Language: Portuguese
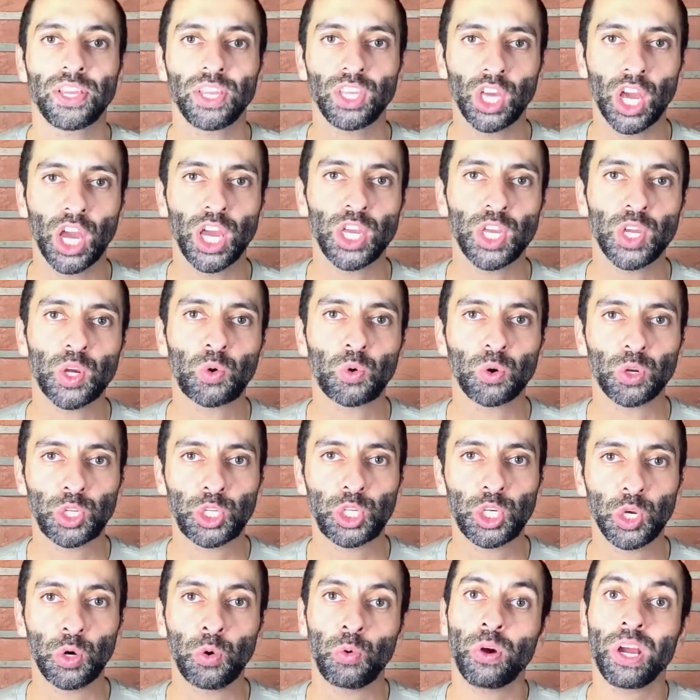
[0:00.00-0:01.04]
E aí,
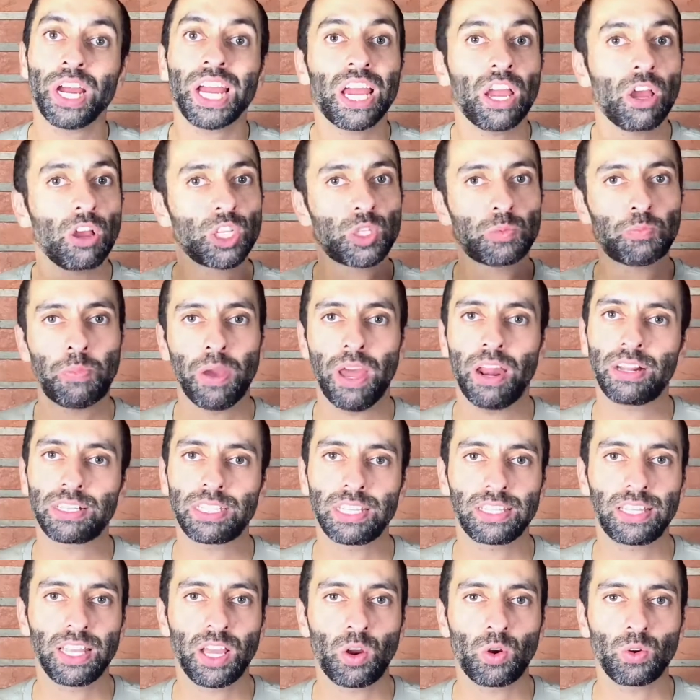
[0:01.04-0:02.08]
curtiu? Eu espero que
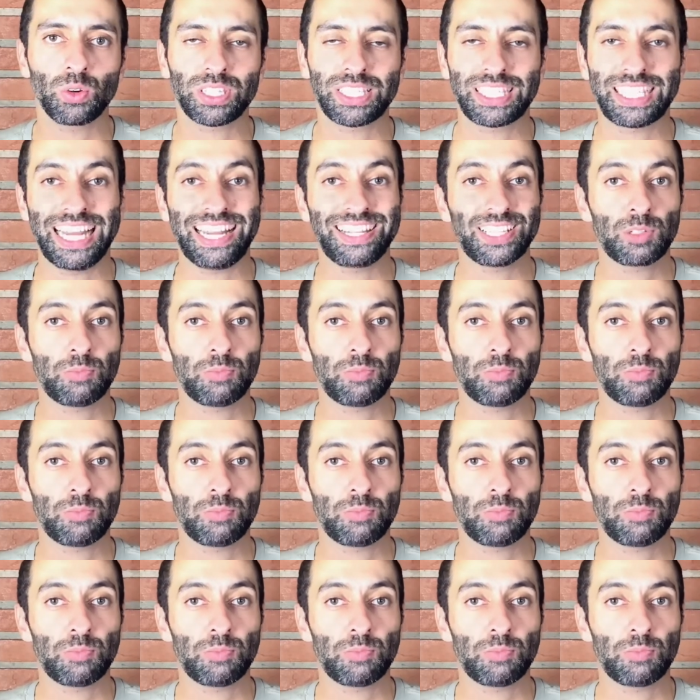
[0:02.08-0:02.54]
você tenha gostado,